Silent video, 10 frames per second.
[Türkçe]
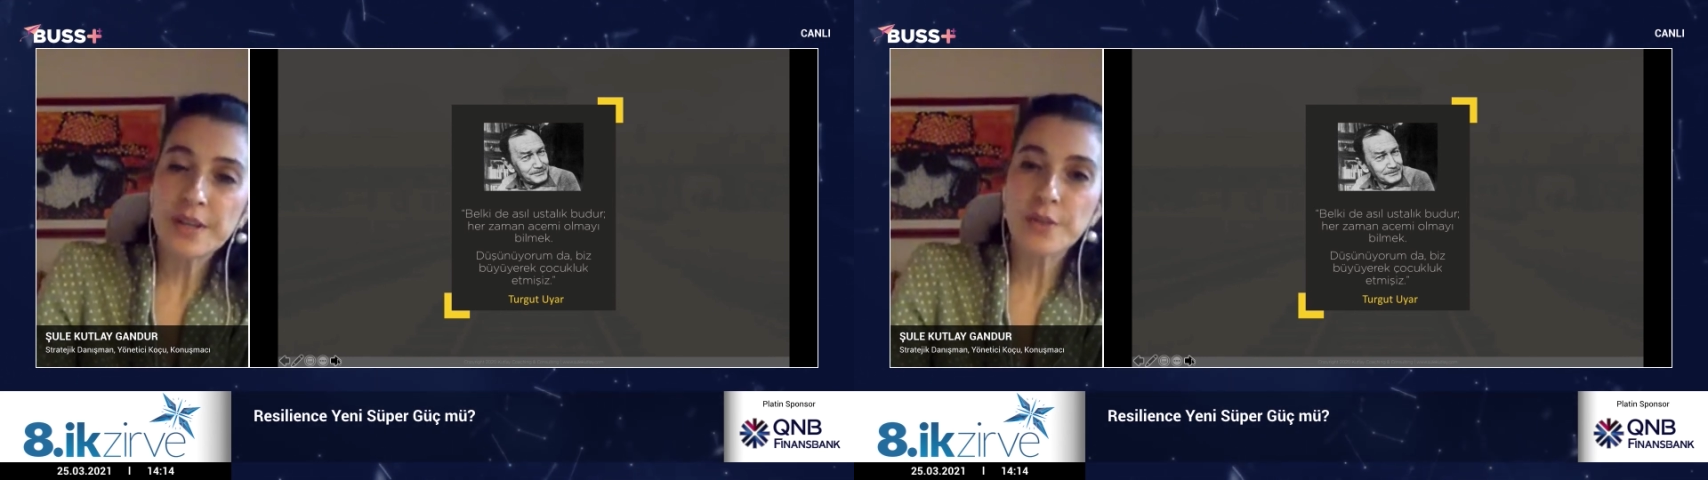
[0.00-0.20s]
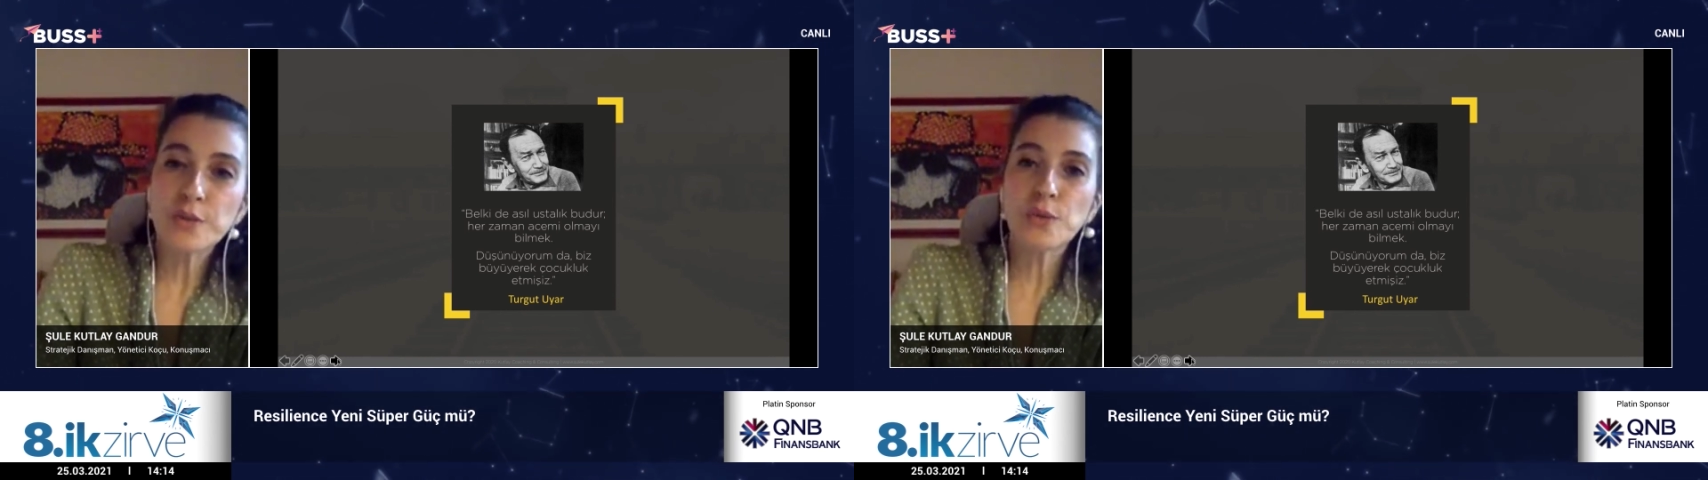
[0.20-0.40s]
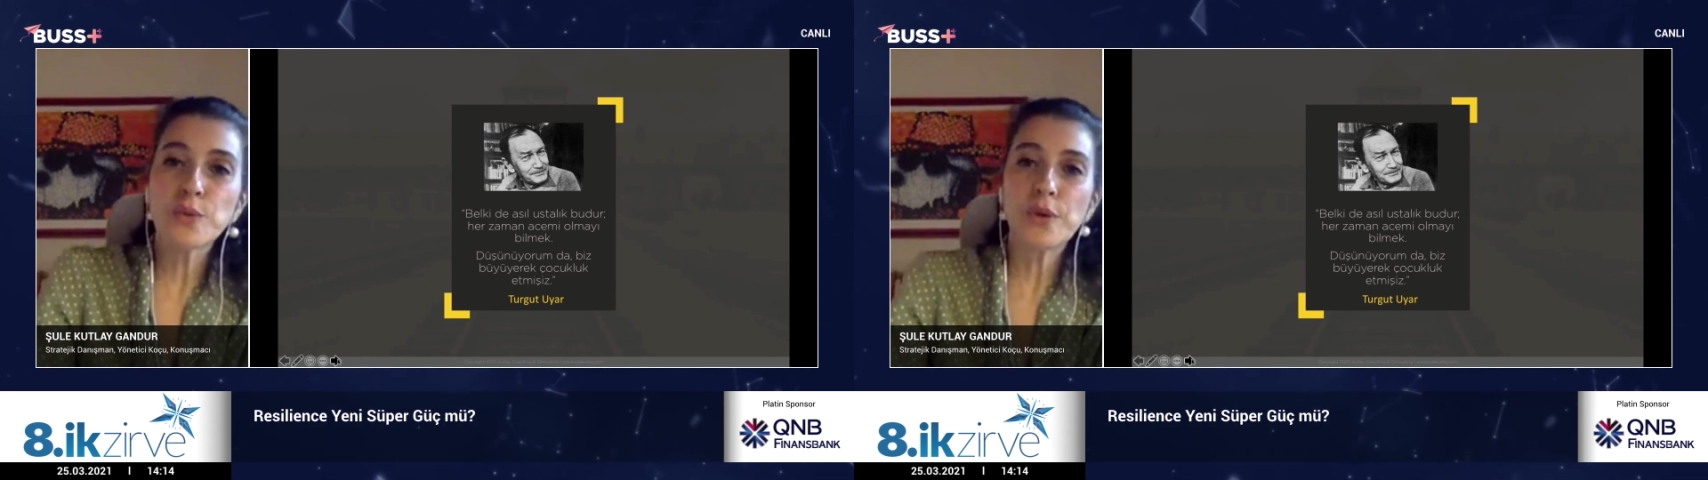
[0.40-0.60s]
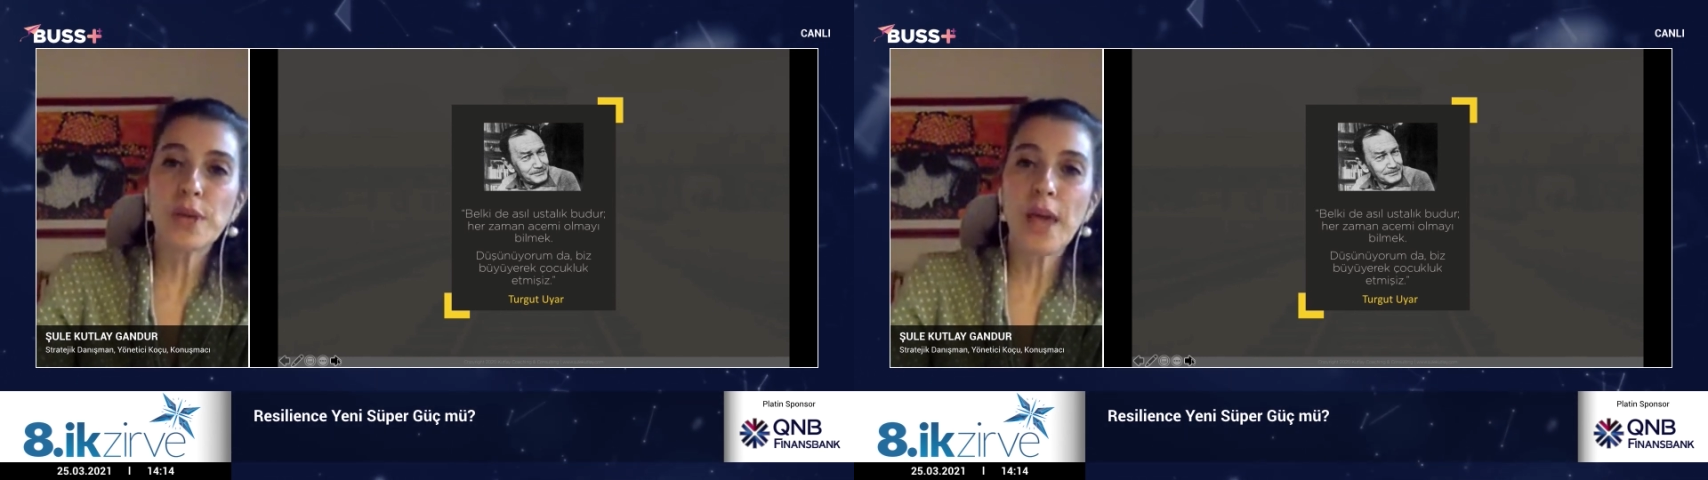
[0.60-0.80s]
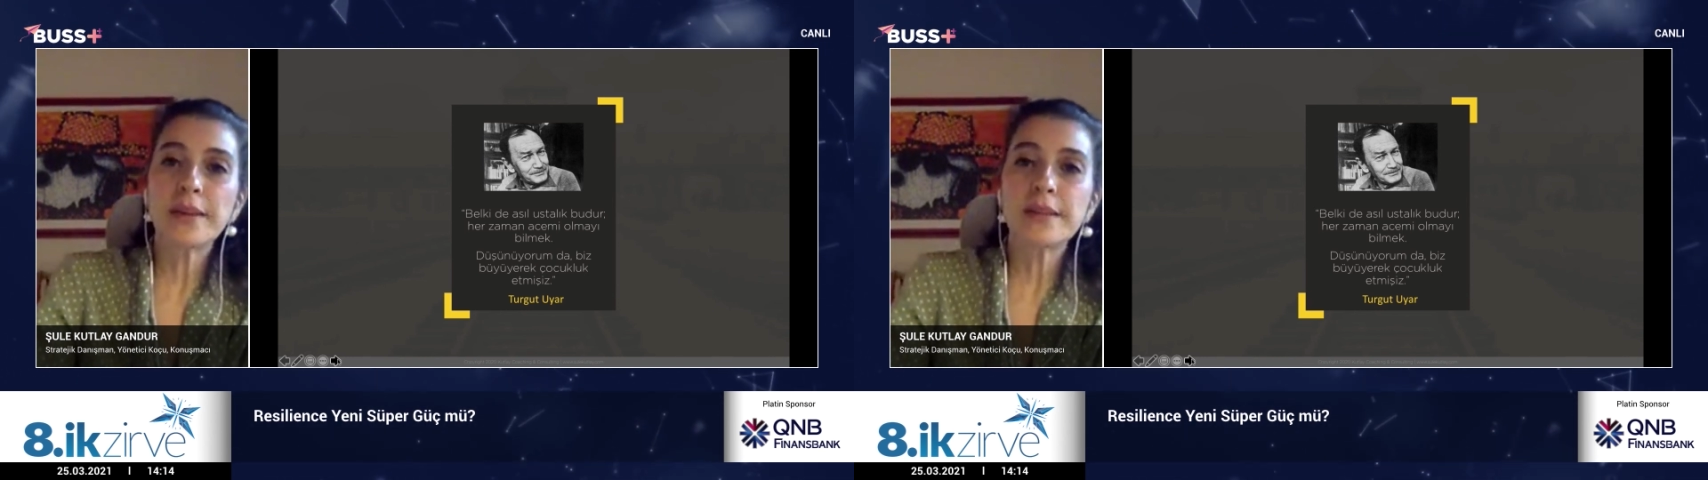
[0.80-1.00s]
diye sorun
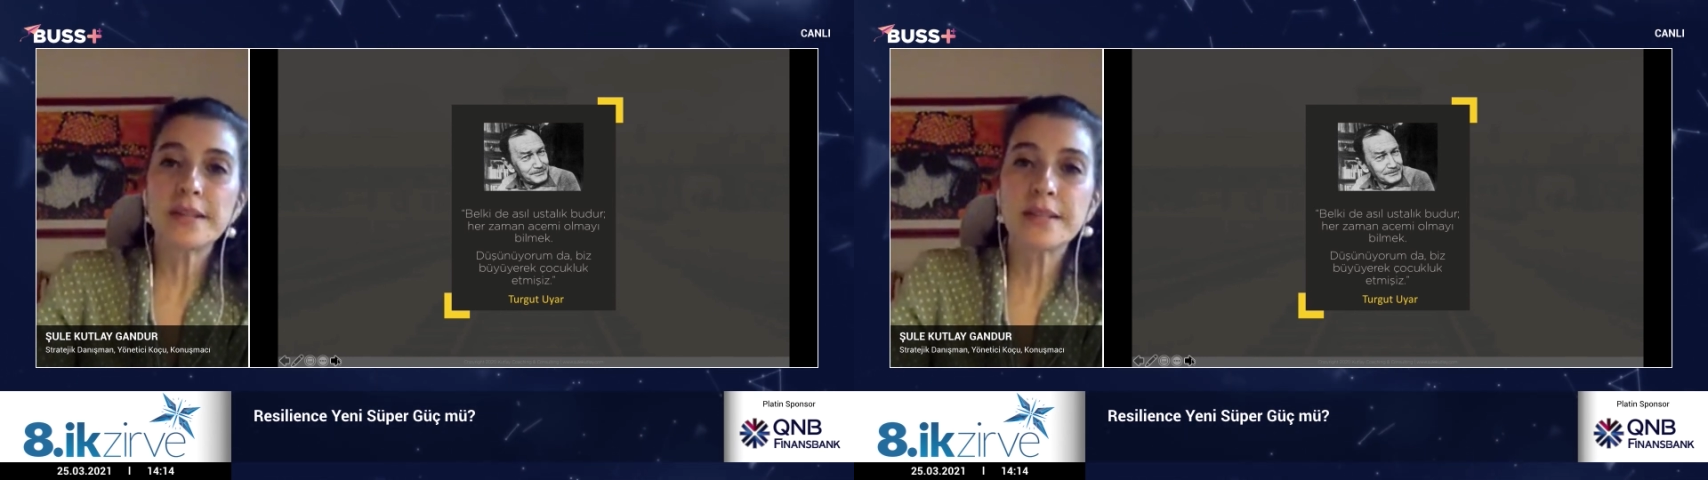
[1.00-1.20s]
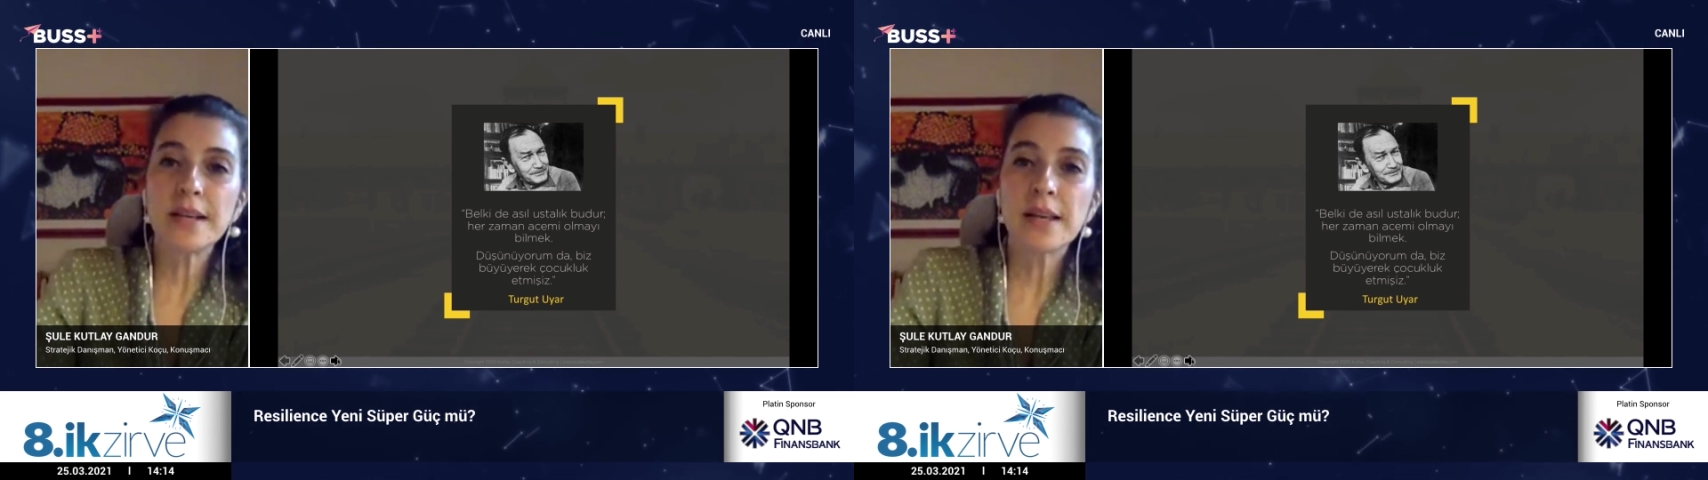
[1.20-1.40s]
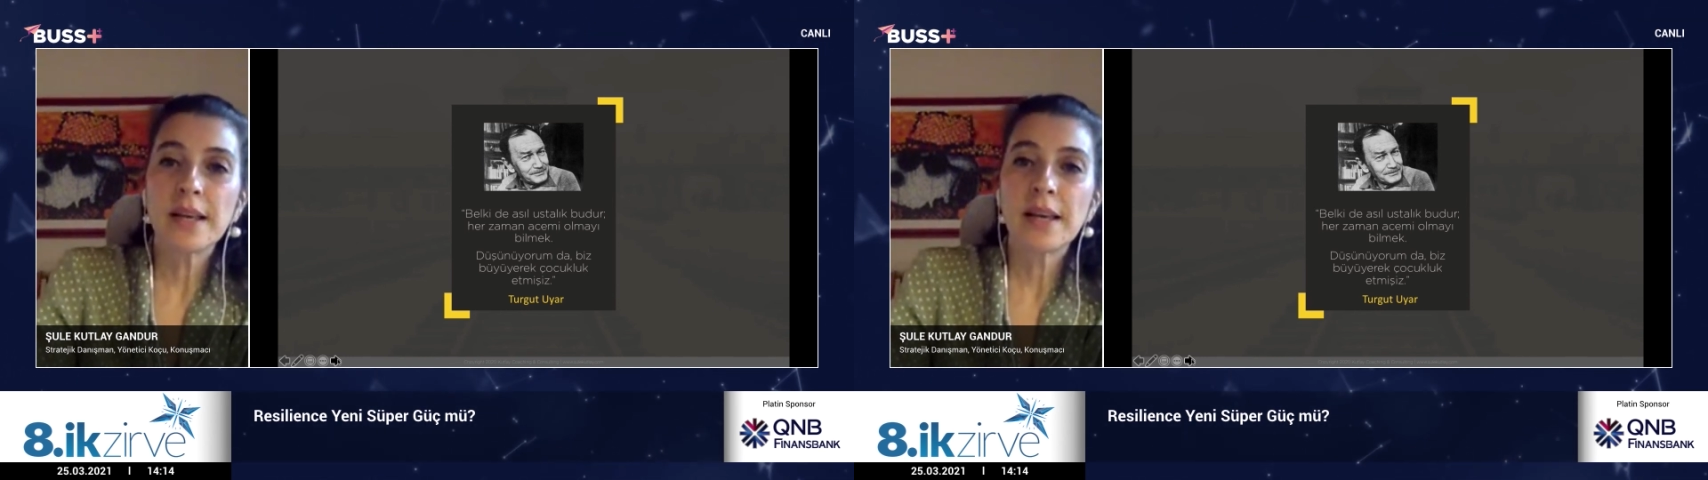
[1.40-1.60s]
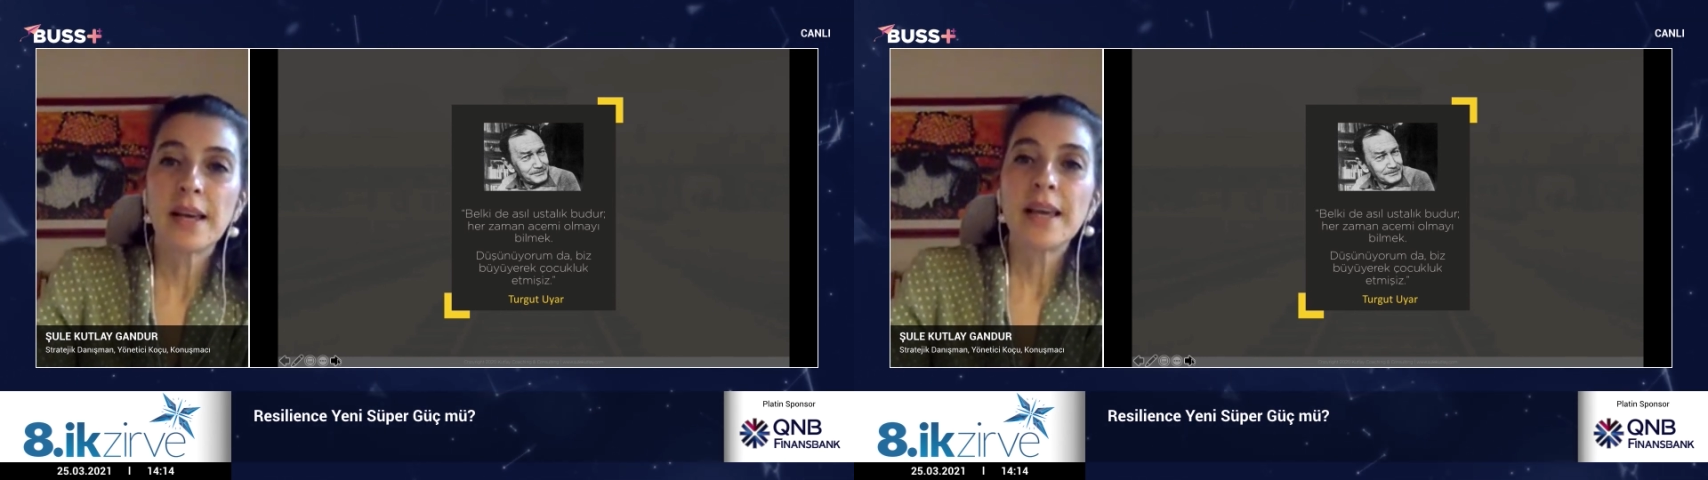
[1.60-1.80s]
kendinize.